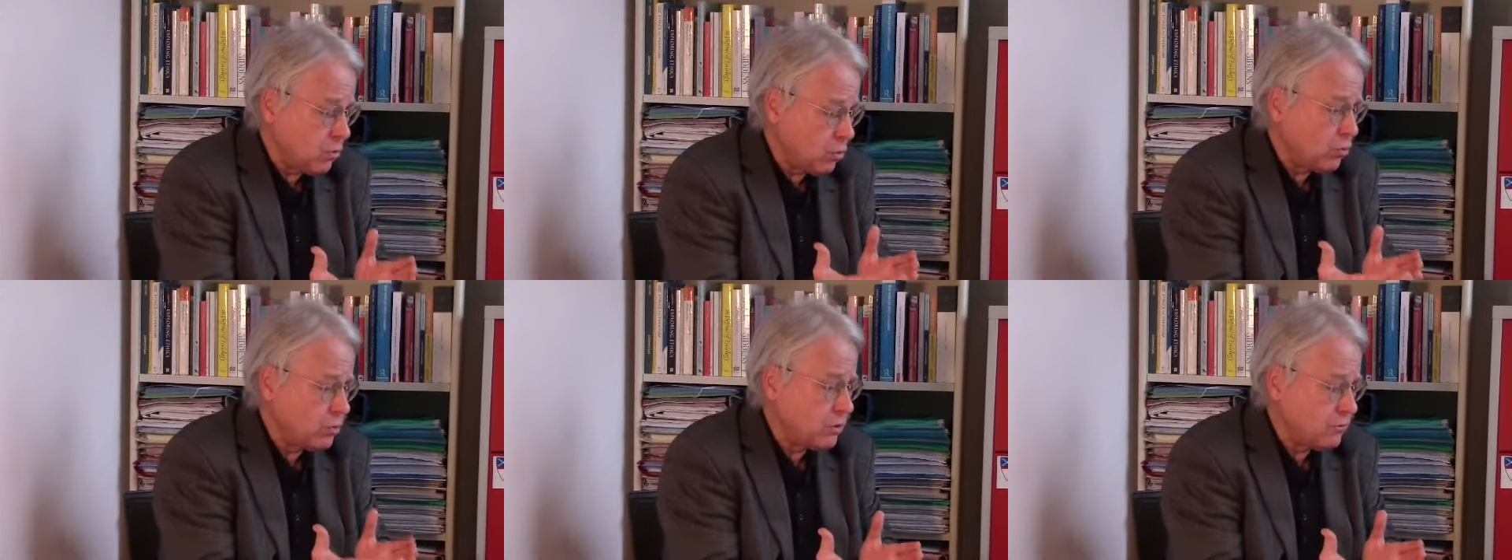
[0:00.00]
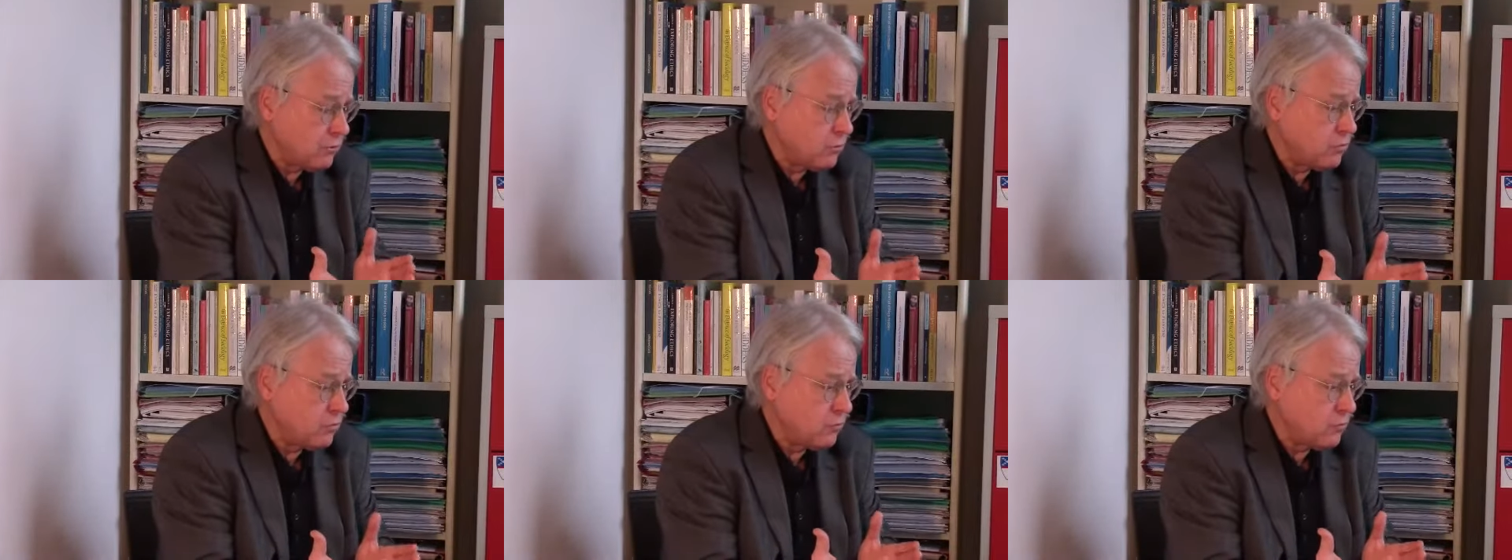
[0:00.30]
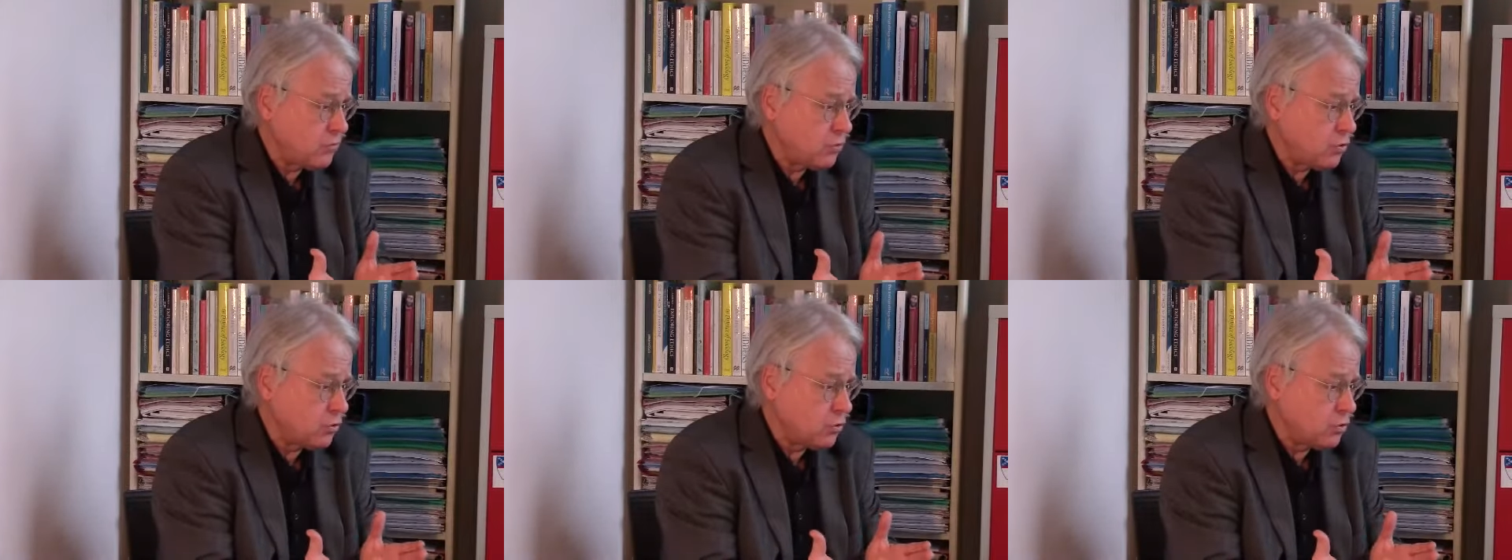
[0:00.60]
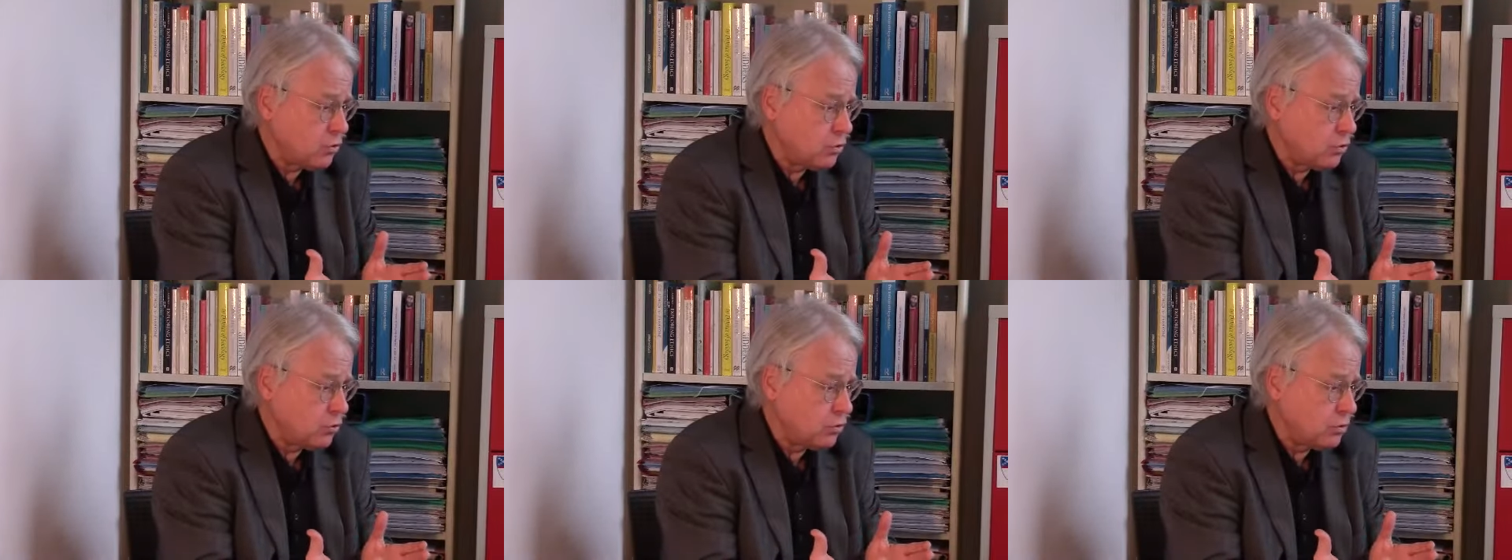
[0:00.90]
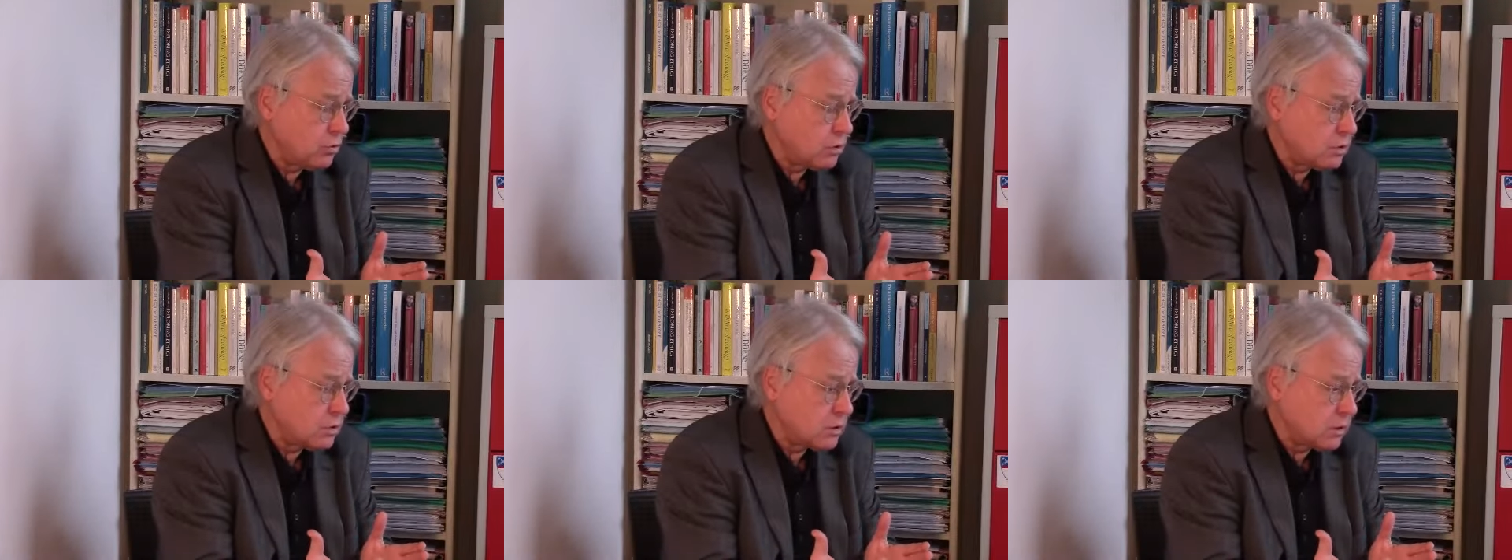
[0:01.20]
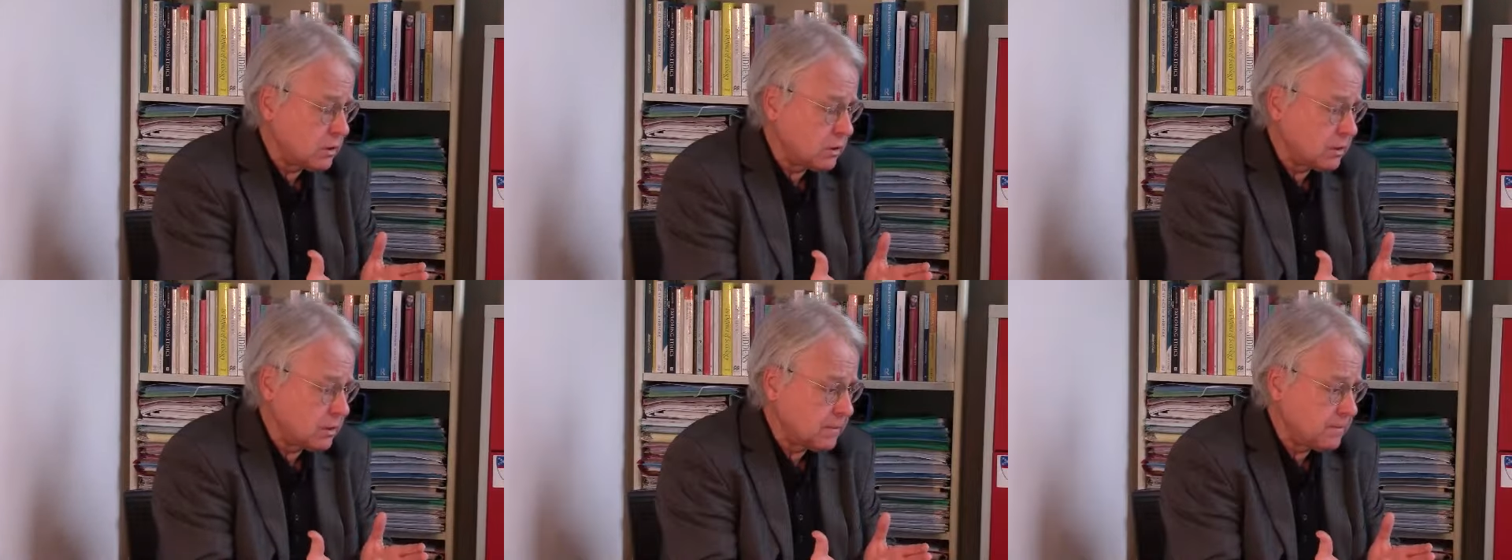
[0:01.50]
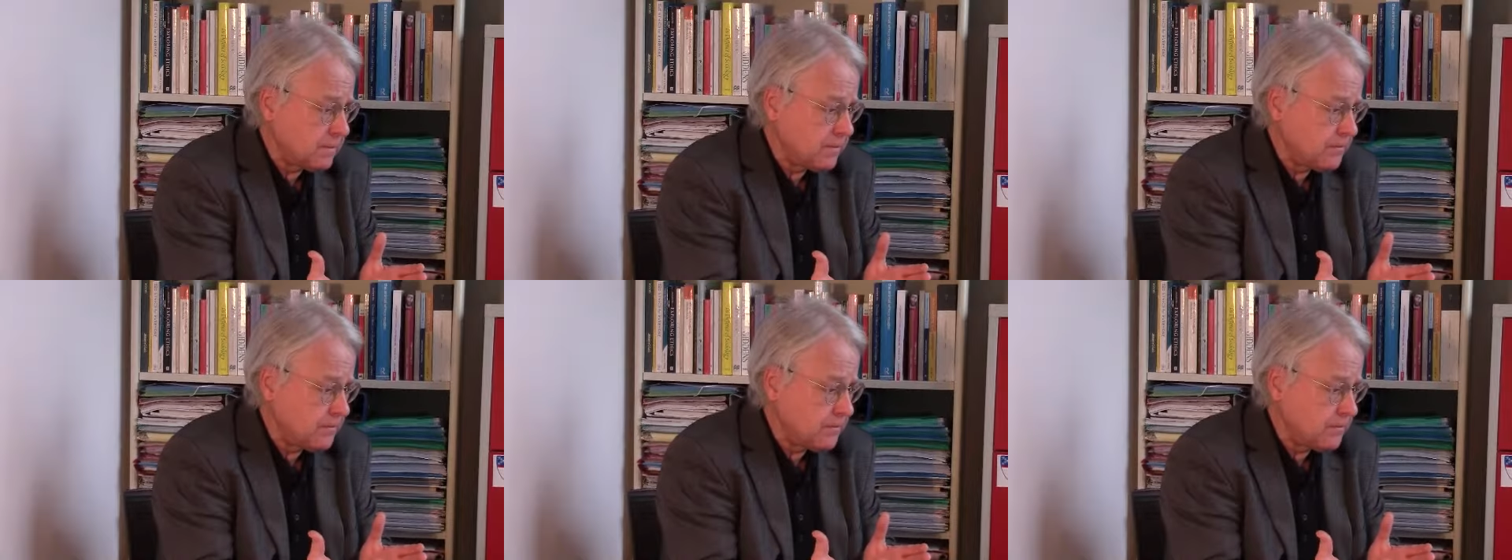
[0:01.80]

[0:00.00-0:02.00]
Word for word: ohne vernünftigen Grund äh,